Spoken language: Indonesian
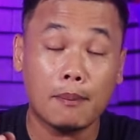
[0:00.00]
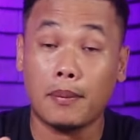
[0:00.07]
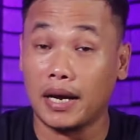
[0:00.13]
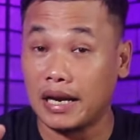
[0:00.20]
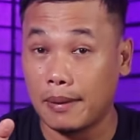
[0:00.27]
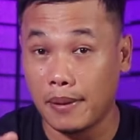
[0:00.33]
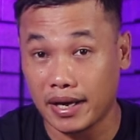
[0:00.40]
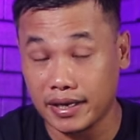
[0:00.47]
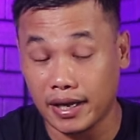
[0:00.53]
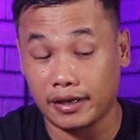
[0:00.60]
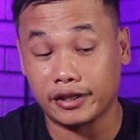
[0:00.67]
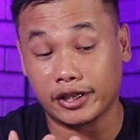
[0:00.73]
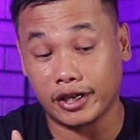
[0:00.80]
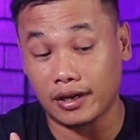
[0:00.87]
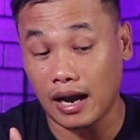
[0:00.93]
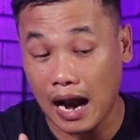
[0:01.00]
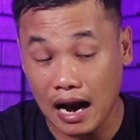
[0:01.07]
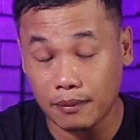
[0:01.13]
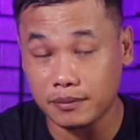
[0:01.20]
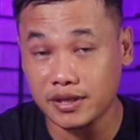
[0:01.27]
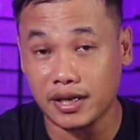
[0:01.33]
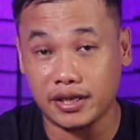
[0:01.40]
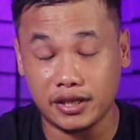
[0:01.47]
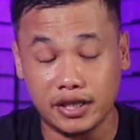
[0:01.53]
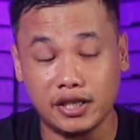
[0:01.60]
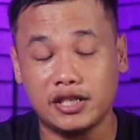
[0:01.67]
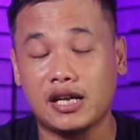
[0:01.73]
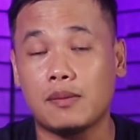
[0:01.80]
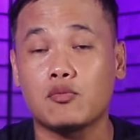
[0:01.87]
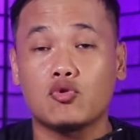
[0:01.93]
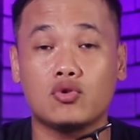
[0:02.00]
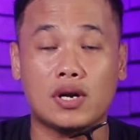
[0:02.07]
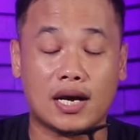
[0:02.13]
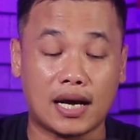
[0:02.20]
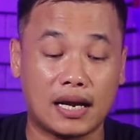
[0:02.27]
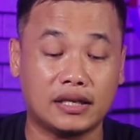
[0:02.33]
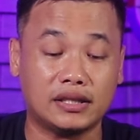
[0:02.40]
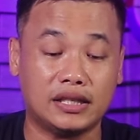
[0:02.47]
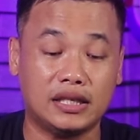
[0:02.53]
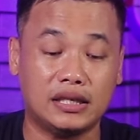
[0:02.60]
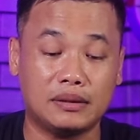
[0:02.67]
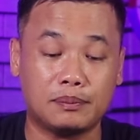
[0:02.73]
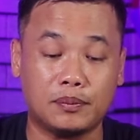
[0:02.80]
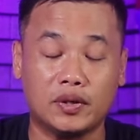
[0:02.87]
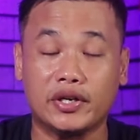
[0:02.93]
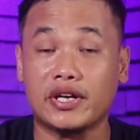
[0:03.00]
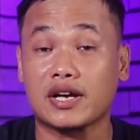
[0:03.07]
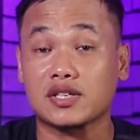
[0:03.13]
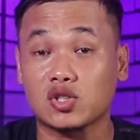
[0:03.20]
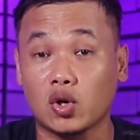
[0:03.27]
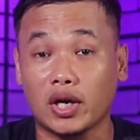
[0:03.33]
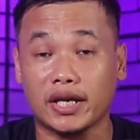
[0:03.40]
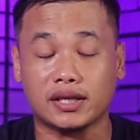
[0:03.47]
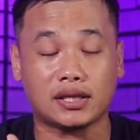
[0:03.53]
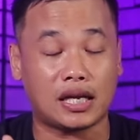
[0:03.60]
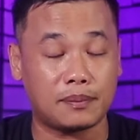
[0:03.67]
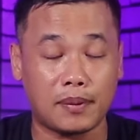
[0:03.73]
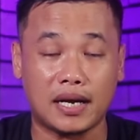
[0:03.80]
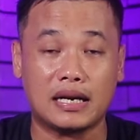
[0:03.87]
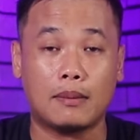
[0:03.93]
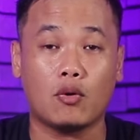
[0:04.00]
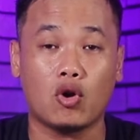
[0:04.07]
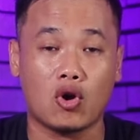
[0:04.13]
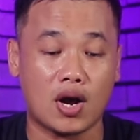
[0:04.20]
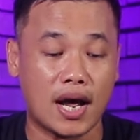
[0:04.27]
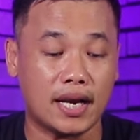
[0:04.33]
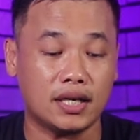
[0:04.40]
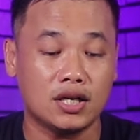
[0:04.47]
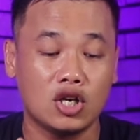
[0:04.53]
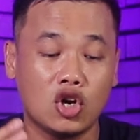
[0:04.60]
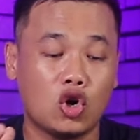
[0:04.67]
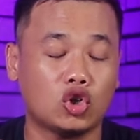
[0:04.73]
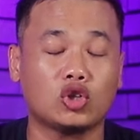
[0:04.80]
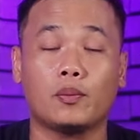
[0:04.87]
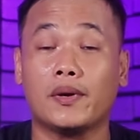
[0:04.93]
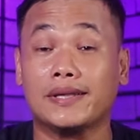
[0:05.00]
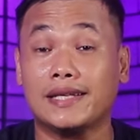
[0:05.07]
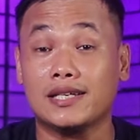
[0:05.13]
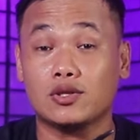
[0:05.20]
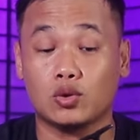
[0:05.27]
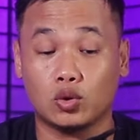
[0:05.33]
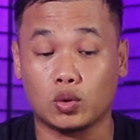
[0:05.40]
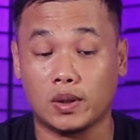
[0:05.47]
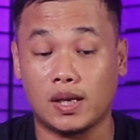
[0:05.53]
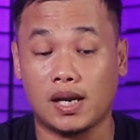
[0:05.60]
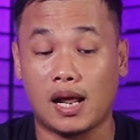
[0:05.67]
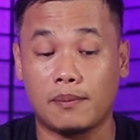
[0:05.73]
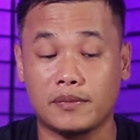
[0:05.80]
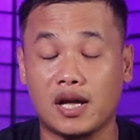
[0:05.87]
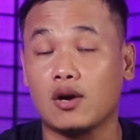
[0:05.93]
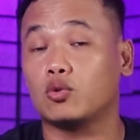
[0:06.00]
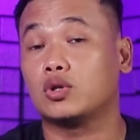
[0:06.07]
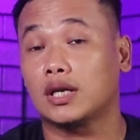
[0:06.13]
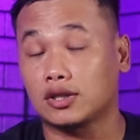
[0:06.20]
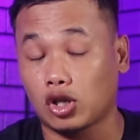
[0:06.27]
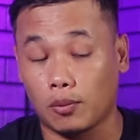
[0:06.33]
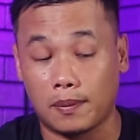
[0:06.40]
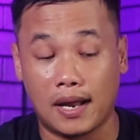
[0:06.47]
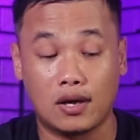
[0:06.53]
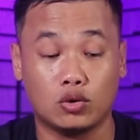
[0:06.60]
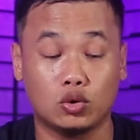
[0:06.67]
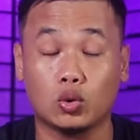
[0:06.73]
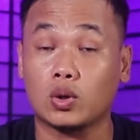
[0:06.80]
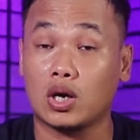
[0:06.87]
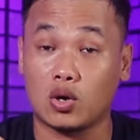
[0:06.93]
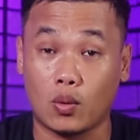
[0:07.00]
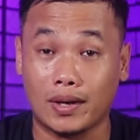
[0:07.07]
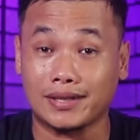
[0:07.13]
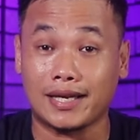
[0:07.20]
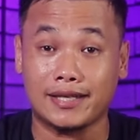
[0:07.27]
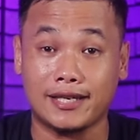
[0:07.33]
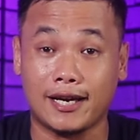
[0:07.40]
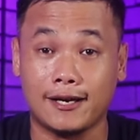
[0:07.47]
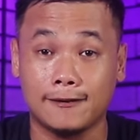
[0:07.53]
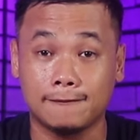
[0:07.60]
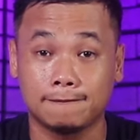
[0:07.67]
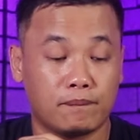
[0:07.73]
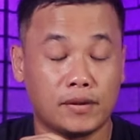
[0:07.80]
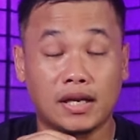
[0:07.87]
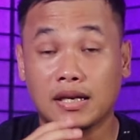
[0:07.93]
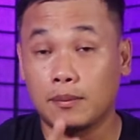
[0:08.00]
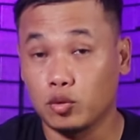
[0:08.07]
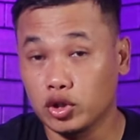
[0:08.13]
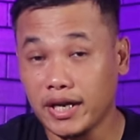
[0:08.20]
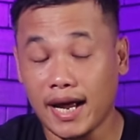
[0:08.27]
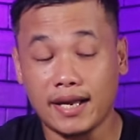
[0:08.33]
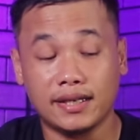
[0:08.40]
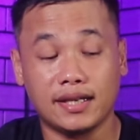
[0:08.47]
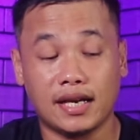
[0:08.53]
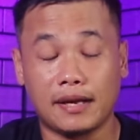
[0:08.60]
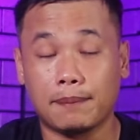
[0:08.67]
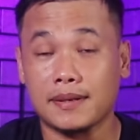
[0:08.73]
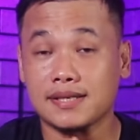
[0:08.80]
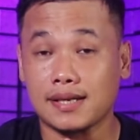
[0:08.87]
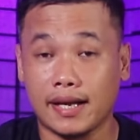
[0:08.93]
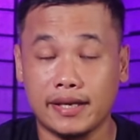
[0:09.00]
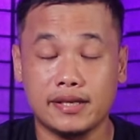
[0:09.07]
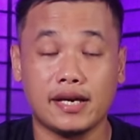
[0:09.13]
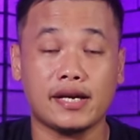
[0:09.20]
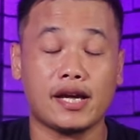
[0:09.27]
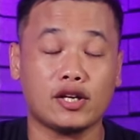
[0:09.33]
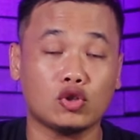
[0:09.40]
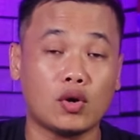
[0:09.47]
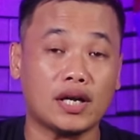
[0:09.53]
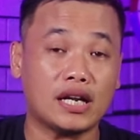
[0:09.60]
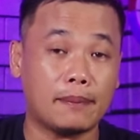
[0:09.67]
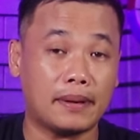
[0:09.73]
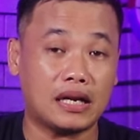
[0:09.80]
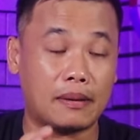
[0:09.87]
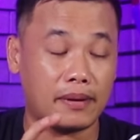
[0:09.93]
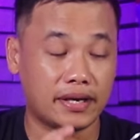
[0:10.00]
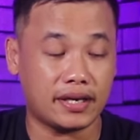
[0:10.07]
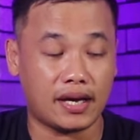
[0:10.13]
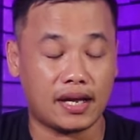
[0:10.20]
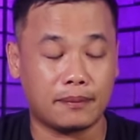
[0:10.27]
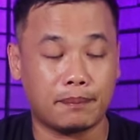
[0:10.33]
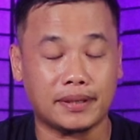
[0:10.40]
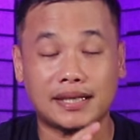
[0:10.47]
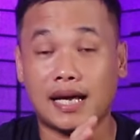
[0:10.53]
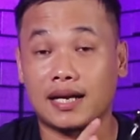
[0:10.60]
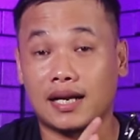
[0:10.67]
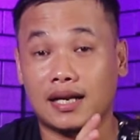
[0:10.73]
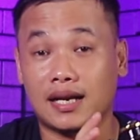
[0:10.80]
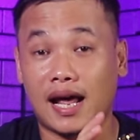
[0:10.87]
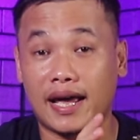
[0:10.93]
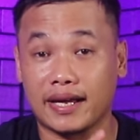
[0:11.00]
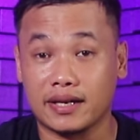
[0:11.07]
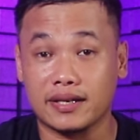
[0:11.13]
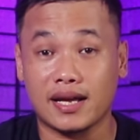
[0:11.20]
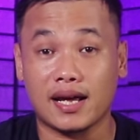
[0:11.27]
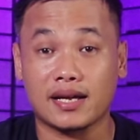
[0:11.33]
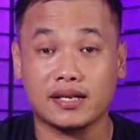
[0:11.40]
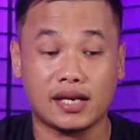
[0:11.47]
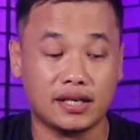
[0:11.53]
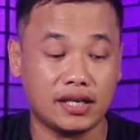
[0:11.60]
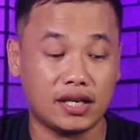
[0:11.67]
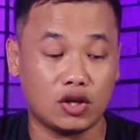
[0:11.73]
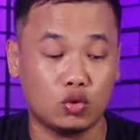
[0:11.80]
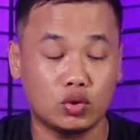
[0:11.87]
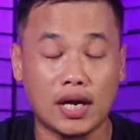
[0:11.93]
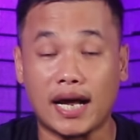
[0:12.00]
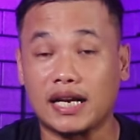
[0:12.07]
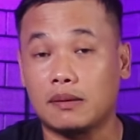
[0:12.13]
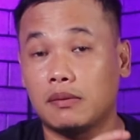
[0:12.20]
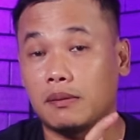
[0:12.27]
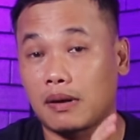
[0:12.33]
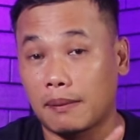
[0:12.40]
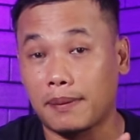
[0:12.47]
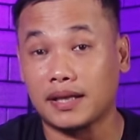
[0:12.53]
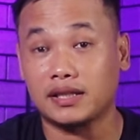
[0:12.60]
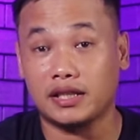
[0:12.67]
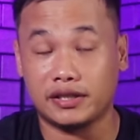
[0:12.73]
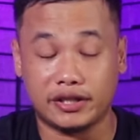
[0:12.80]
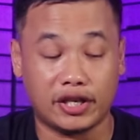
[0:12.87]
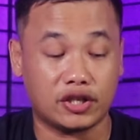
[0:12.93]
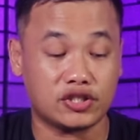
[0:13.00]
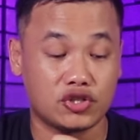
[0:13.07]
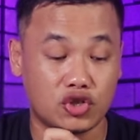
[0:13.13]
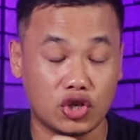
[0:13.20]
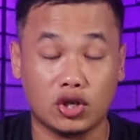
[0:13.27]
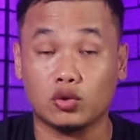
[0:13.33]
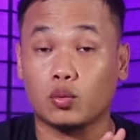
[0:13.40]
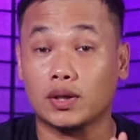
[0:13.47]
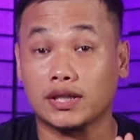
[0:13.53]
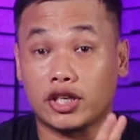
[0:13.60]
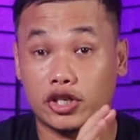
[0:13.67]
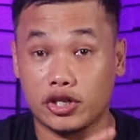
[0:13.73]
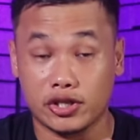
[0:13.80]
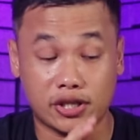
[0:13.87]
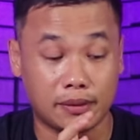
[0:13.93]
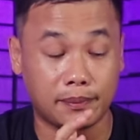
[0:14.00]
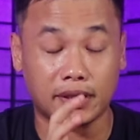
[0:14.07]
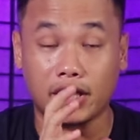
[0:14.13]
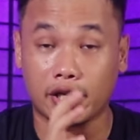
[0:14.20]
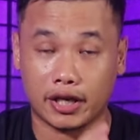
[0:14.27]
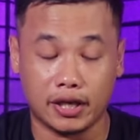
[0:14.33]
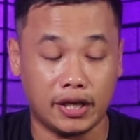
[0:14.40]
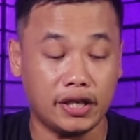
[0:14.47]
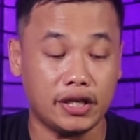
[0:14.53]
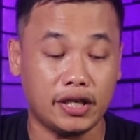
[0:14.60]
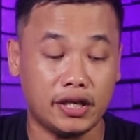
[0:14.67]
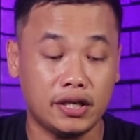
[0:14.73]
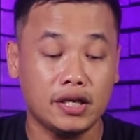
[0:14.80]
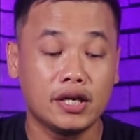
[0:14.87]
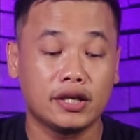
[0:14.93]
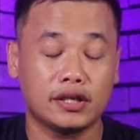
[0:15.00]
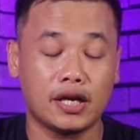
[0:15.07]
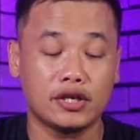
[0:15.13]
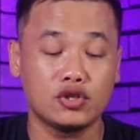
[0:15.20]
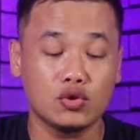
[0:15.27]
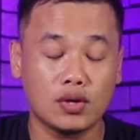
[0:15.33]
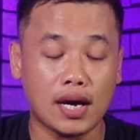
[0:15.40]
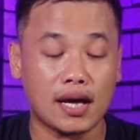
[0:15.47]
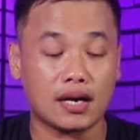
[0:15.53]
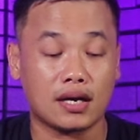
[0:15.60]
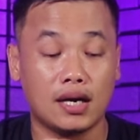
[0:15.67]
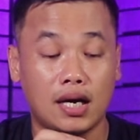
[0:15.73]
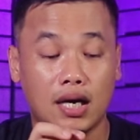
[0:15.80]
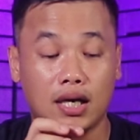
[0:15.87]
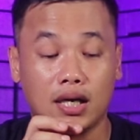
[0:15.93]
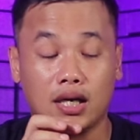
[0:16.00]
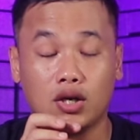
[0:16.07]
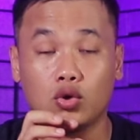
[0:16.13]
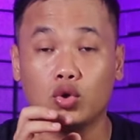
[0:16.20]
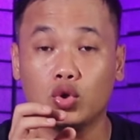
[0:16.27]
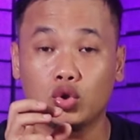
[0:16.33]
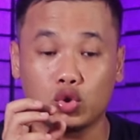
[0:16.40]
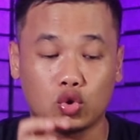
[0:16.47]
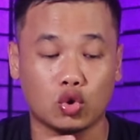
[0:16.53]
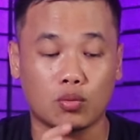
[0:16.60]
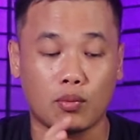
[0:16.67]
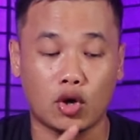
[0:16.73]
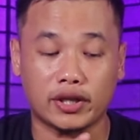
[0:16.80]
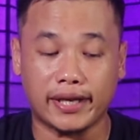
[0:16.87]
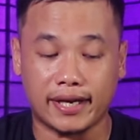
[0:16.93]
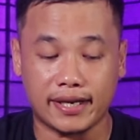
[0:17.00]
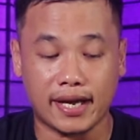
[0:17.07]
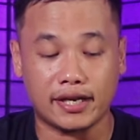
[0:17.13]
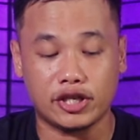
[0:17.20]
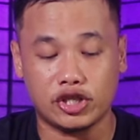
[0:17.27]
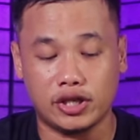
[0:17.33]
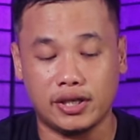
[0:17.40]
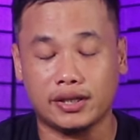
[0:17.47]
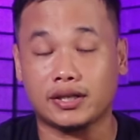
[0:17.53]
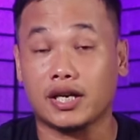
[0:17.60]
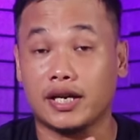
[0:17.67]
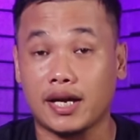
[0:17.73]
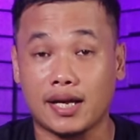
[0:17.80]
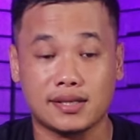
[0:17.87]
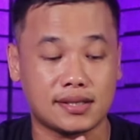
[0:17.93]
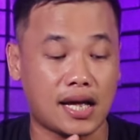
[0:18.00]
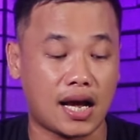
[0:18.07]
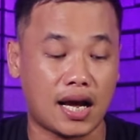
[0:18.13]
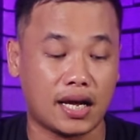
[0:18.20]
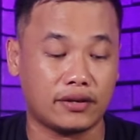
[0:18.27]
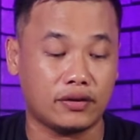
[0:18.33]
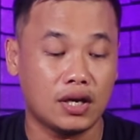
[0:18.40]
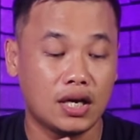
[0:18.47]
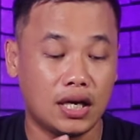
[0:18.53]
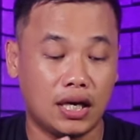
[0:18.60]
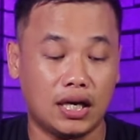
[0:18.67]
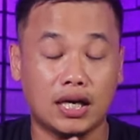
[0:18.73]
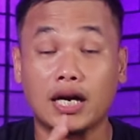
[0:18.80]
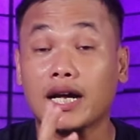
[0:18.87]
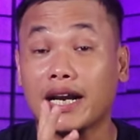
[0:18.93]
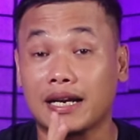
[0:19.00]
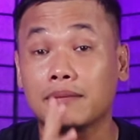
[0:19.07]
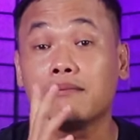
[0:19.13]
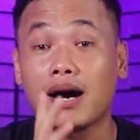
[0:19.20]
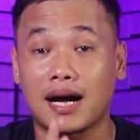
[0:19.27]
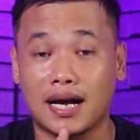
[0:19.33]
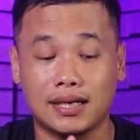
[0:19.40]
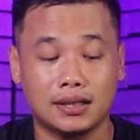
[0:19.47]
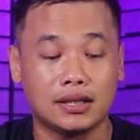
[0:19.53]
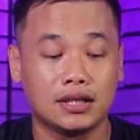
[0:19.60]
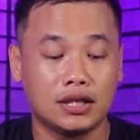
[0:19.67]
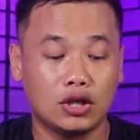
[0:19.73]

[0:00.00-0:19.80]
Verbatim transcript: Pada bagian rail armnya ini dia menggunakan tipe yang solid tanpa ada bolongan, otomatis untuk rail armnya udah top lah untuk kekuatannya. Dan kemudian nilai plus lainnya yaitu ada pada bagian pertahanan airnya, jadi udah ada beberapa titik shield water resistant pada rail ini, dan juga uh, untuk modelnya di sini terlihat sangat uh, keren banget.